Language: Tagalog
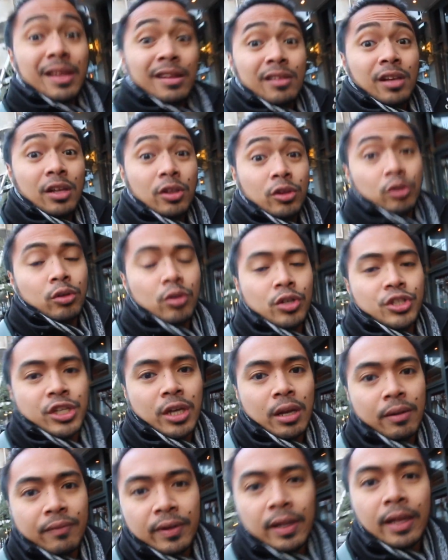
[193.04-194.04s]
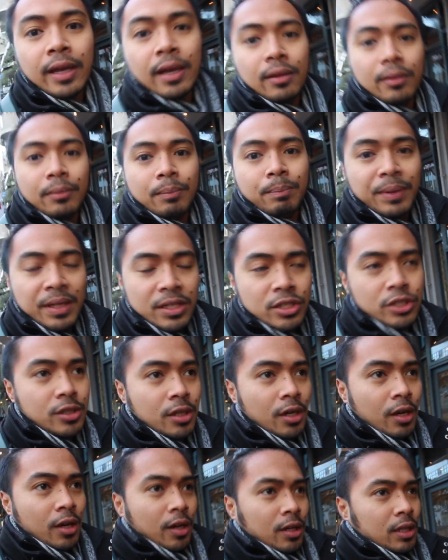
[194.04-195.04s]
din dito yung Scheveningen Beach.
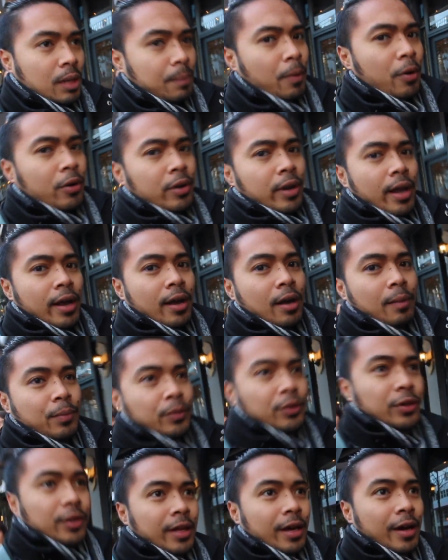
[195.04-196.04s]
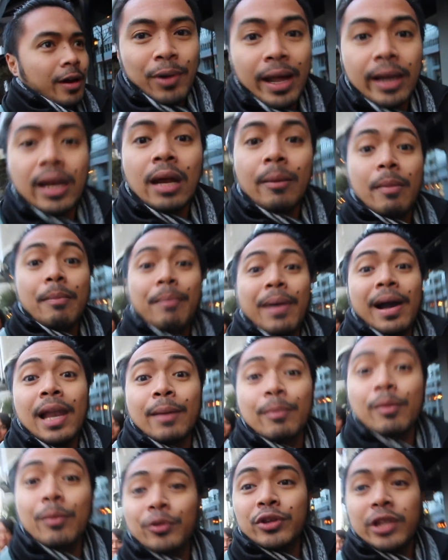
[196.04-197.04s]
Hindi pa ako nakapunta. Wala rin kami bala
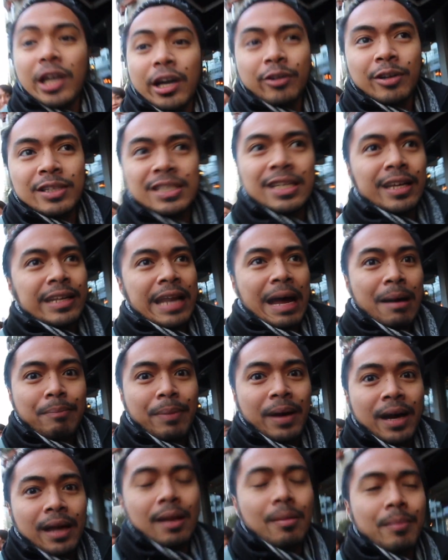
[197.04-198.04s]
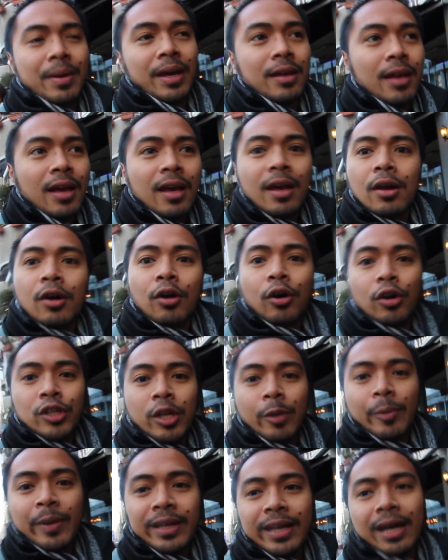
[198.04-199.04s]
pumunta kami kasi nga napakalamig. On
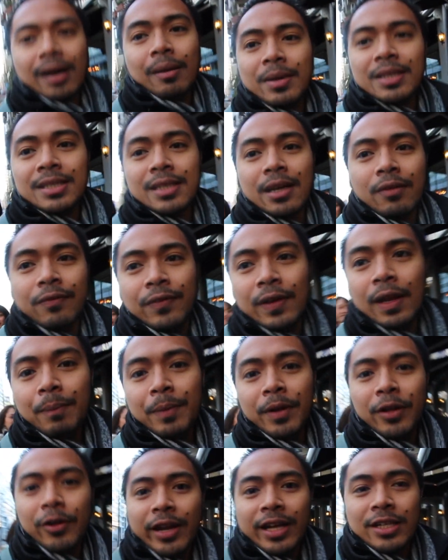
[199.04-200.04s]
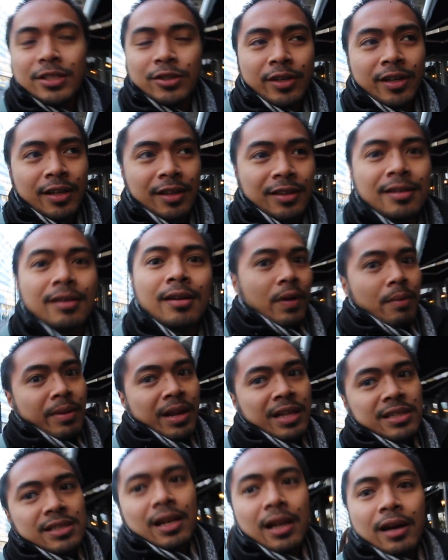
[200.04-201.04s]
the way na kami sa Filipino restaurant. 5
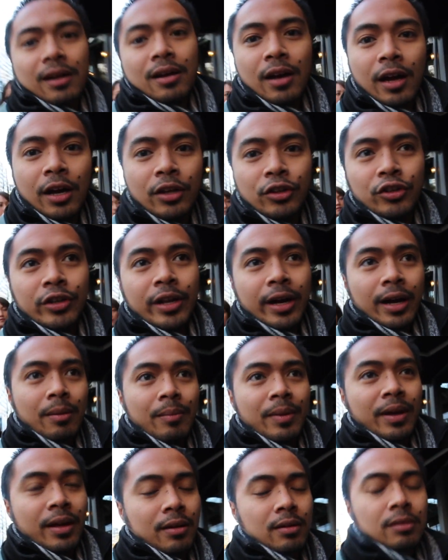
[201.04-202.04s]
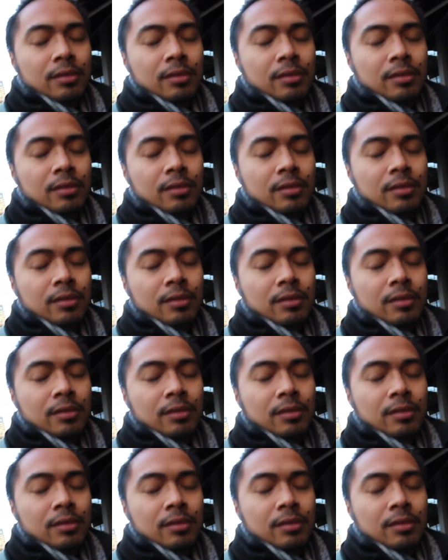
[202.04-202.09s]
minutes na lang. andun na kami.